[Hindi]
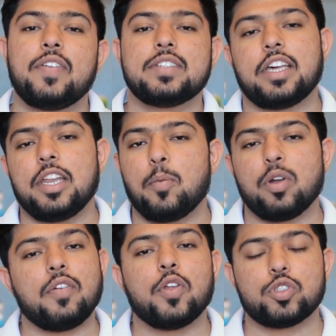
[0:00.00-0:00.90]
काफ़ी सारी
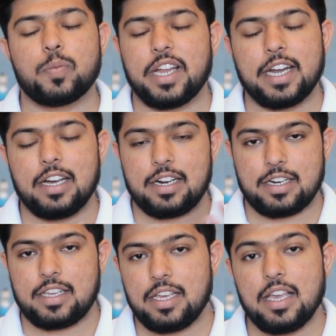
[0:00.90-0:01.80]
इंपॉर्टेंट वीडियोज़ बना के डाल
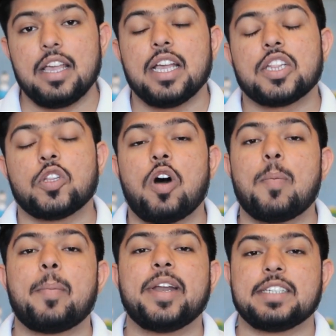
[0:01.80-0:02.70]
रखी है तो
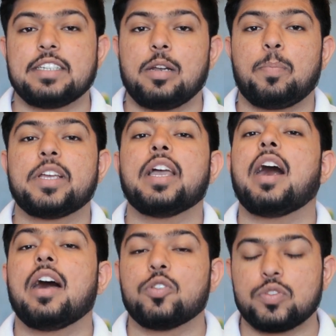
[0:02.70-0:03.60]
आप हमारे चैनल पे
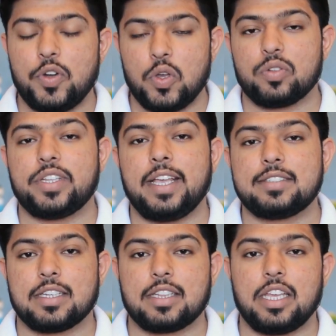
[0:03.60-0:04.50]
उस वीडियो को देख
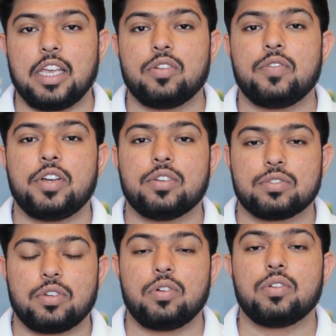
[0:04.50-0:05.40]
सकते हैं उन वीडियोस
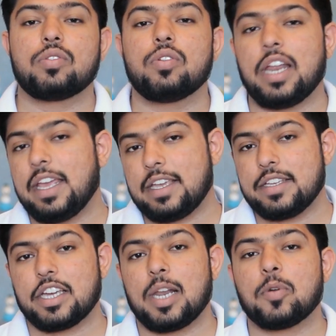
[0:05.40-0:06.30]
को उनको लाइक
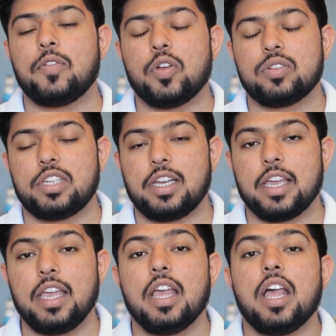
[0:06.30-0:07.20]
कीजिए अगर आपको वीडियो अच्छी
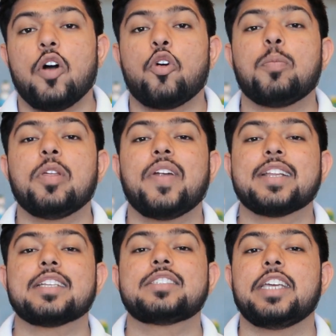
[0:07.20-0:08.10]
लगे और अपने
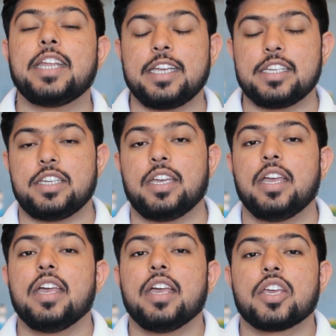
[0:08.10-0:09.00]
फ्रेंड के साथ शेयर कीजिए
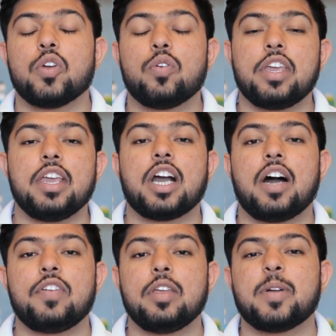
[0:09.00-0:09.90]
क्योंकि
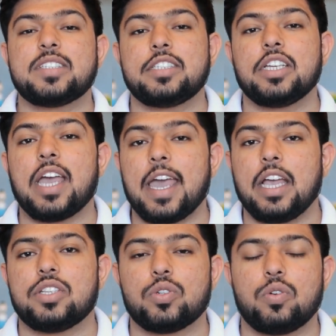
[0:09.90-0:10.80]
काफ़ी बच्चे
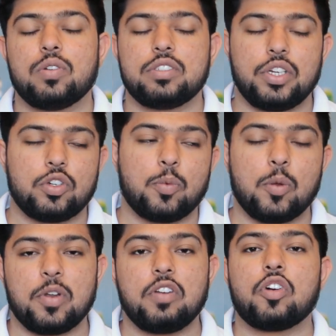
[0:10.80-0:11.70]
हैं जो जिनको
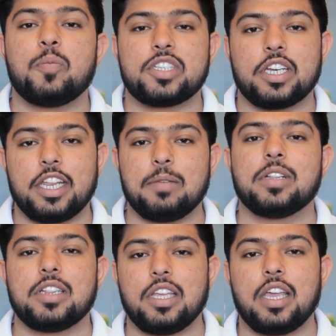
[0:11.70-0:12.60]
प्रॉपर इन्फॉर्मेशन नहीं
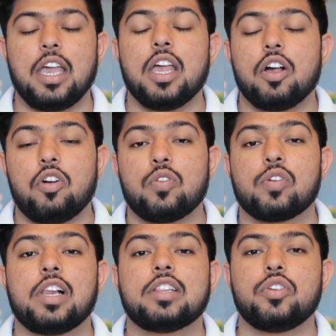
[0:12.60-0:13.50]
मिलती है और वो
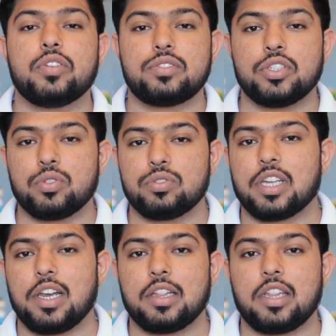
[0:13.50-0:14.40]
गलत यूनिवर्सिटी चूज़
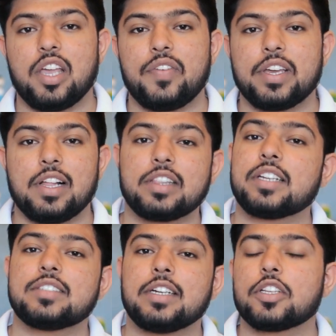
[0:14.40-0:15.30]
कर लेते हैं फिर गलत
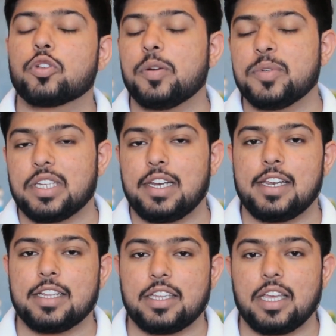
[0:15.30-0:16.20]
कंसल्टेंट एडमिशन ले
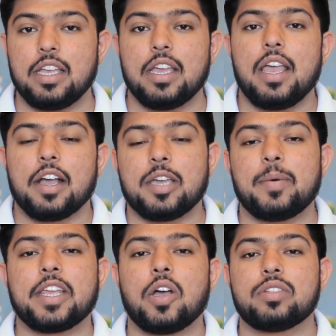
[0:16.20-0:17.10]
लेते हैं कई
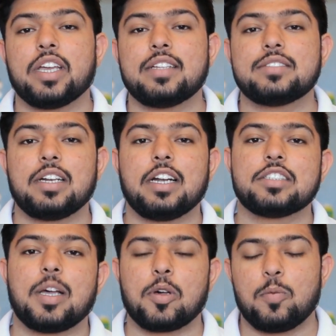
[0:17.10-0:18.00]
बार क्या होता है कंसल्टेंट्स आपको